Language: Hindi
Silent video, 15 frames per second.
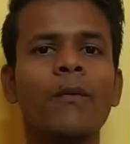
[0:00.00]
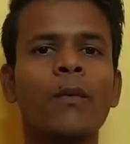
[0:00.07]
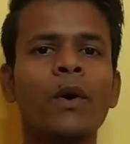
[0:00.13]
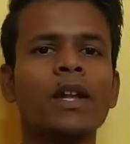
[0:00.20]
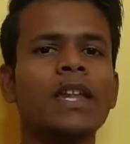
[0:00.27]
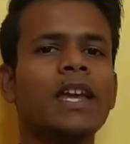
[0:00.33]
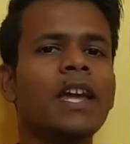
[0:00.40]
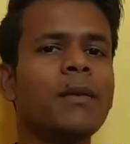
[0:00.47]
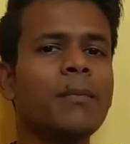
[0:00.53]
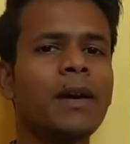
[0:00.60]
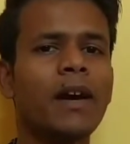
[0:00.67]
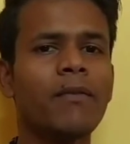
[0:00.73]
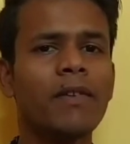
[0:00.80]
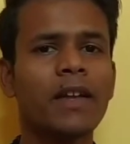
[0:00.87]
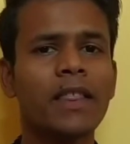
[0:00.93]
48
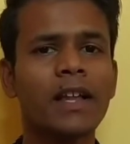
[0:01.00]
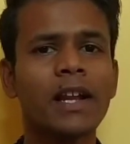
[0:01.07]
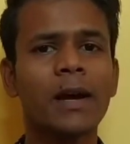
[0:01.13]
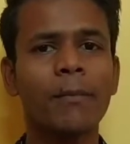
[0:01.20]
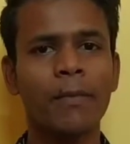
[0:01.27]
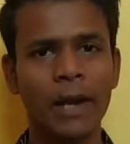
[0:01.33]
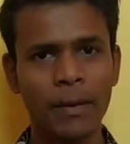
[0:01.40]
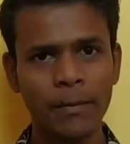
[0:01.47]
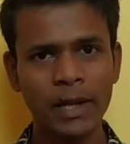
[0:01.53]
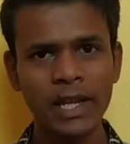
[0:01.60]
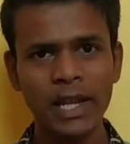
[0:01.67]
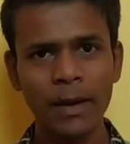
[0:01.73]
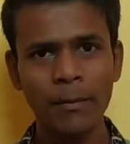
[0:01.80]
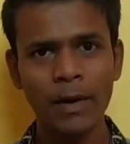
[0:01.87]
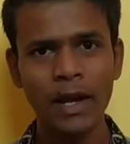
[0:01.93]
मेगापिक्सल का प्राइमरी
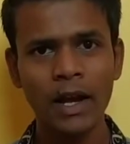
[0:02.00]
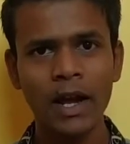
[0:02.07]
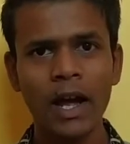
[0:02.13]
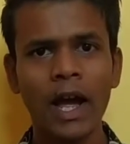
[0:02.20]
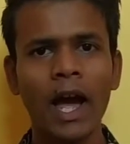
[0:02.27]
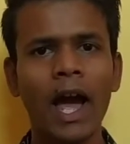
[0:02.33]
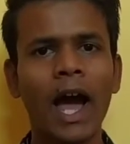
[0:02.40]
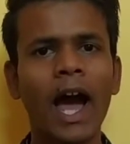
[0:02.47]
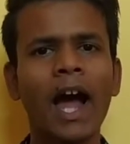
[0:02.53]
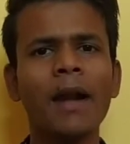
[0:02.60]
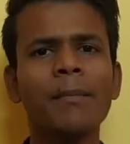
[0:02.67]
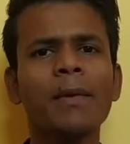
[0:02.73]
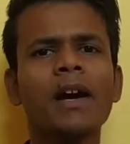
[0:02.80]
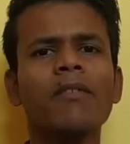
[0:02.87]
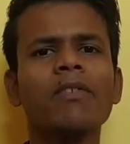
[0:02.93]
कैमरा
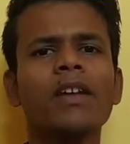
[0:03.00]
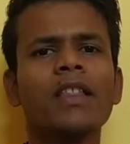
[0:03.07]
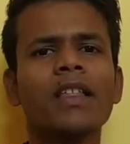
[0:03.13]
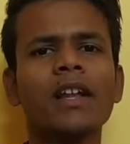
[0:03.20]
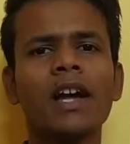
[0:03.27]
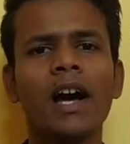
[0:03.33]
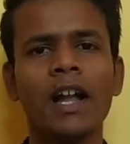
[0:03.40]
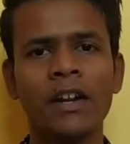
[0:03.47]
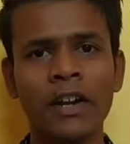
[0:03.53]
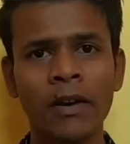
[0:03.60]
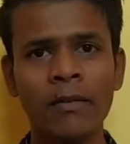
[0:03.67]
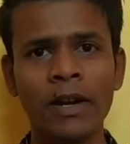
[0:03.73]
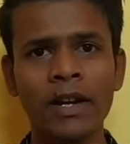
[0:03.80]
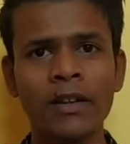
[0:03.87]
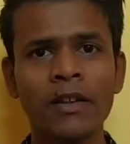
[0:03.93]
8 मेगापिक्सल का
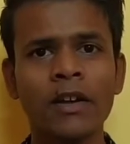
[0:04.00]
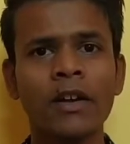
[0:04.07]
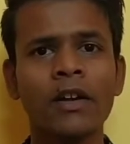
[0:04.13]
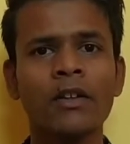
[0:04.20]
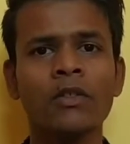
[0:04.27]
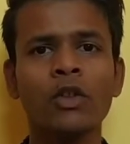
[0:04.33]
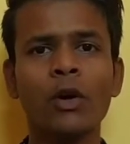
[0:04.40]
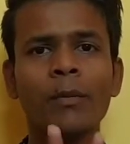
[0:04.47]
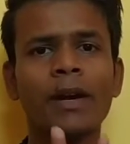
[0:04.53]
अल्ट्रा वाइट 2